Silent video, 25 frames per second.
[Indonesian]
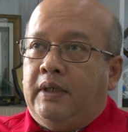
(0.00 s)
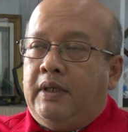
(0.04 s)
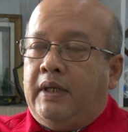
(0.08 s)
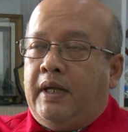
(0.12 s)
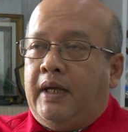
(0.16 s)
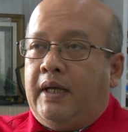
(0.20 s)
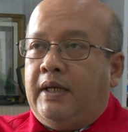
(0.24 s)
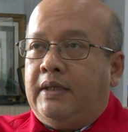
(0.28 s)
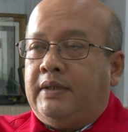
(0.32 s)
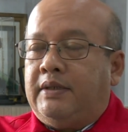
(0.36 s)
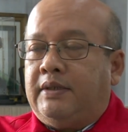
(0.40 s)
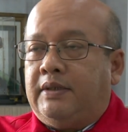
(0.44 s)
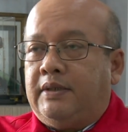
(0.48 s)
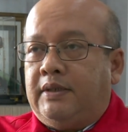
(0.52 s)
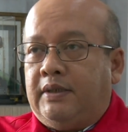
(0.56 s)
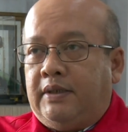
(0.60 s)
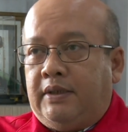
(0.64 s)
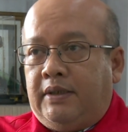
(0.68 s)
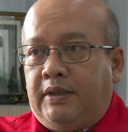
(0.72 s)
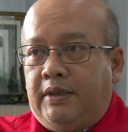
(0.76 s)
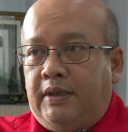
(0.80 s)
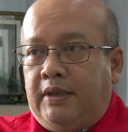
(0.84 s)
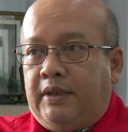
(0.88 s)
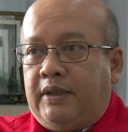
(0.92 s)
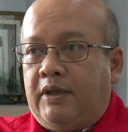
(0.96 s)
Nah,
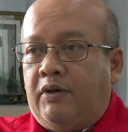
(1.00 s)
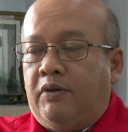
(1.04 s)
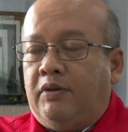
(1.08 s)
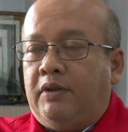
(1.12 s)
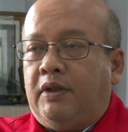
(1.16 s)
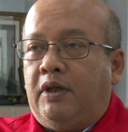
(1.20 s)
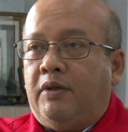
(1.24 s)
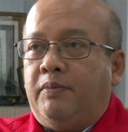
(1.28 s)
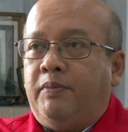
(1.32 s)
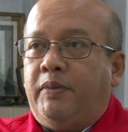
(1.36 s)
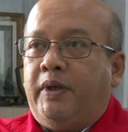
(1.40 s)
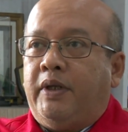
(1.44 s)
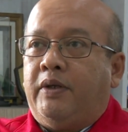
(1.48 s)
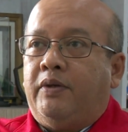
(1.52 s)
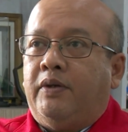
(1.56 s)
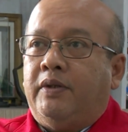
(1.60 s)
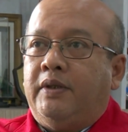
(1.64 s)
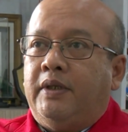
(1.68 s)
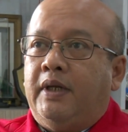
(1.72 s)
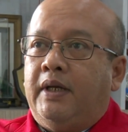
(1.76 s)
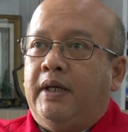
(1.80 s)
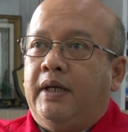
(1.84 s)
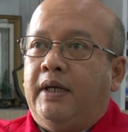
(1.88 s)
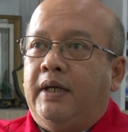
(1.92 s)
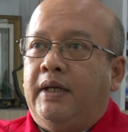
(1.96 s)
di tahun-tahun
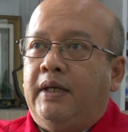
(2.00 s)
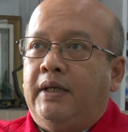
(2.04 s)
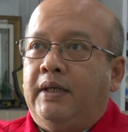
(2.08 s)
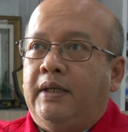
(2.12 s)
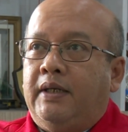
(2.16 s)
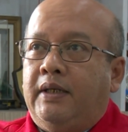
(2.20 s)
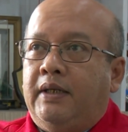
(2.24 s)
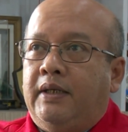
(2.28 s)
berikutnya